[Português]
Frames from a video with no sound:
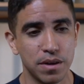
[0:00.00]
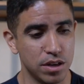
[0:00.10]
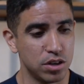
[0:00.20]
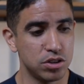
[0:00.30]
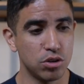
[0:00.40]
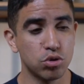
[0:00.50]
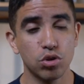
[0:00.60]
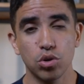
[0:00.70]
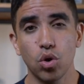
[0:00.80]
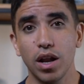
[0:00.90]
né? Já eu,
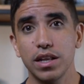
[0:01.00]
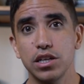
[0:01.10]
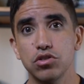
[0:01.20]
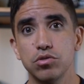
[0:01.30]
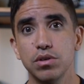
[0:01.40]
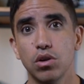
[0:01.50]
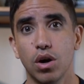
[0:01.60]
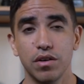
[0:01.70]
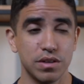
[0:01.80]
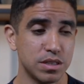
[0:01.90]
tô, eu dou aula desde
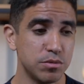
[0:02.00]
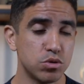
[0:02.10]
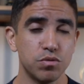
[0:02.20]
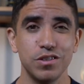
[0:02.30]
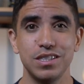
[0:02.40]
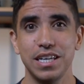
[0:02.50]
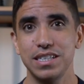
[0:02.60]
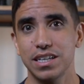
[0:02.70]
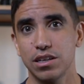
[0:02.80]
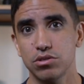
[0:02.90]
2009, exame de
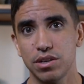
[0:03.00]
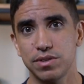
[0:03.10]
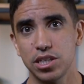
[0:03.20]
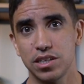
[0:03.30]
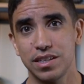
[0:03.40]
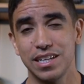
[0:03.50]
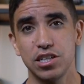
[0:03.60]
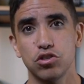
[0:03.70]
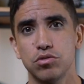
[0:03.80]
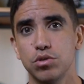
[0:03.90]
suficiência aqui no CFCG
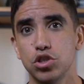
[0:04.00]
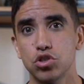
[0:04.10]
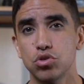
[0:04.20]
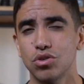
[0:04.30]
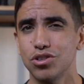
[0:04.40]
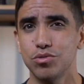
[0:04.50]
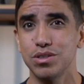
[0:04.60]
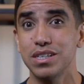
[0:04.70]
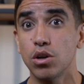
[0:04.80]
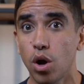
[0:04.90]
desde 2018,
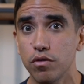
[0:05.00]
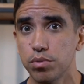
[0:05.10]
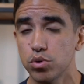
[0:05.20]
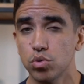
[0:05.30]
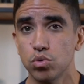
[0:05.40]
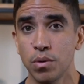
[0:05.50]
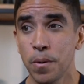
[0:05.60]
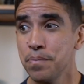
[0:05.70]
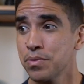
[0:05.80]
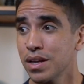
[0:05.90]
2019.1.
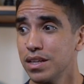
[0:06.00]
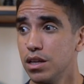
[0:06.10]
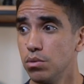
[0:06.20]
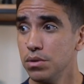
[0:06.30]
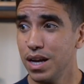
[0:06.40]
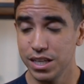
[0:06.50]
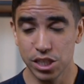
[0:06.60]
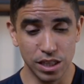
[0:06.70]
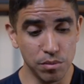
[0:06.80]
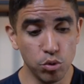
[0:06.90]
Então, a
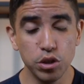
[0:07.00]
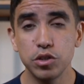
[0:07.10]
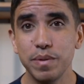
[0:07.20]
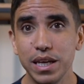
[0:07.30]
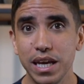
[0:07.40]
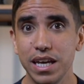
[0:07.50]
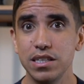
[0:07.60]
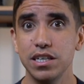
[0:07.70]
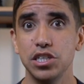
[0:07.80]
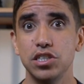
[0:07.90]
gente já tem muita
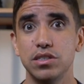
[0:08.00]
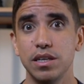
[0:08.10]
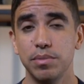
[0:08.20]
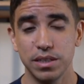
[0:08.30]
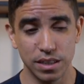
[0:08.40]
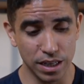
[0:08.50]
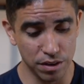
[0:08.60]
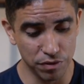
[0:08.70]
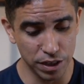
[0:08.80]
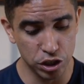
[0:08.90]
experiência e a gente sempre tenta
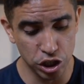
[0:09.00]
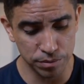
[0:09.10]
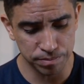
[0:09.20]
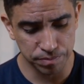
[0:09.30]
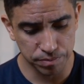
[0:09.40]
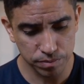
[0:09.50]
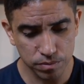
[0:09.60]
refletir